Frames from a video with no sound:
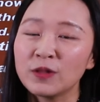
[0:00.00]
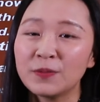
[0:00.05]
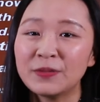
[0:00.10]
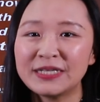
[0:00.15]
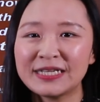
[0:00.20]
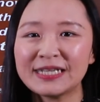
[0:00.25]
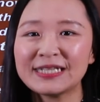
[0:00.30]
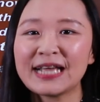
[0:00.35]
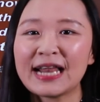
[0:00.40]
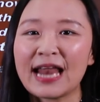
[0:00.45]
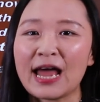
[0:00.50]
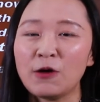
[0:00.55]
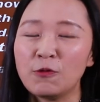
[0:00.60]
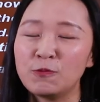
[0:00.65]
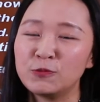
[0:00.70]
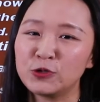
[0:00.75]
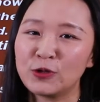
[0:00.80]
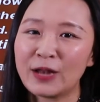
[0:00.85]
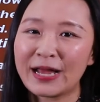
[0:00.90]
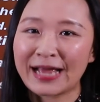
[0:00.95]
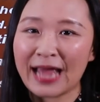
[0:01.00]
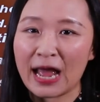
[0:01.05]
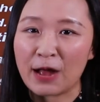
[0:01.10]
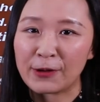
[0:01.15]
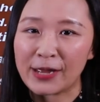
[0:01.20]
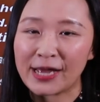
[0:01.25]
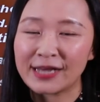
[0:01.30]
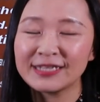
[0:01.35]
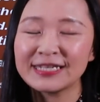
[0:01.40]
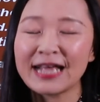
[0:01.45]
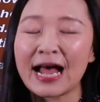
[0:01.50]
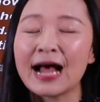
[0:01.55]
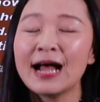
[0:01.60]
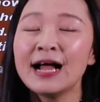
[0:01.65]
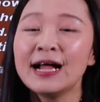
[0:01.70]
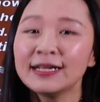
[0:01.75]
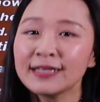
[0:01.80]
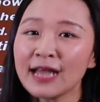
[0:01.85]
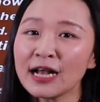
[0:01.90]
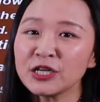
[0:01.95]
那么接下来我们就来考量一下
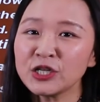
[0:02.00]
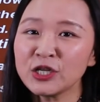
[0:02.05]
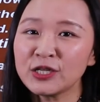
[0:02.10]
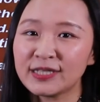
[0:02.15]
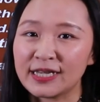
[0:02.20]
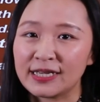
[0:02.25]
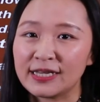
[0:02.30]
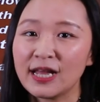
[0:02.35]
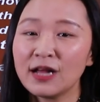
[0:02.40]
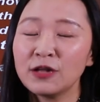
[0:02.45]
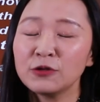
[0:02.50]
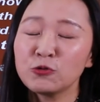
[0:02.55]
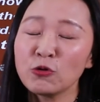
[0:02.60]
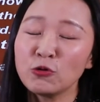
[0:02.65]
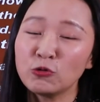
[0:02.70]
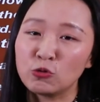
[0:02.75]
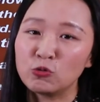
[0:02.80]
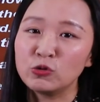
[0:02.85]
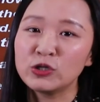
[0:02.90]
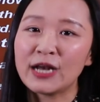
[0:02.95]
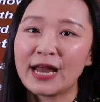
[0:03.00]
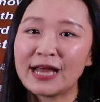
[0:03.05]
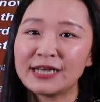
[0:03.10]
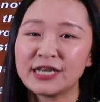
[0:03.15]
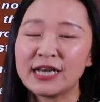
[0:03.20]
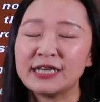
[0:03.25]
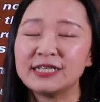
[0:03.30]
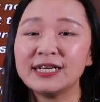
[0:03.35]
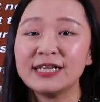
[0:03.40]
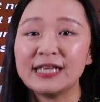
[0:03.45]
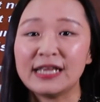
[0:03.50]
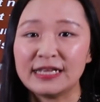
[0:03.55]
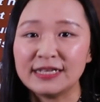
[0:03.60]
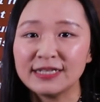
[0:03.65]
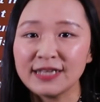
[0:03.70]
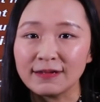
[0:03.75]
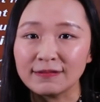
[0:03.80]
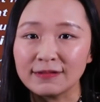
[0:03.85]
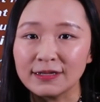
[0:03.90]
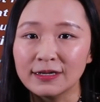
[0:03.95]
它是怎样对读者来产生影
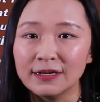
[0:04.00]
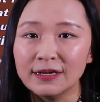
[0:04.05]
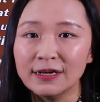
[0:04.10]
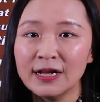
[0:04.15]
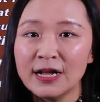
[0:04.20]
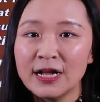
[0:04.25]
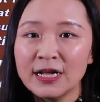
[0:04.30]
响的。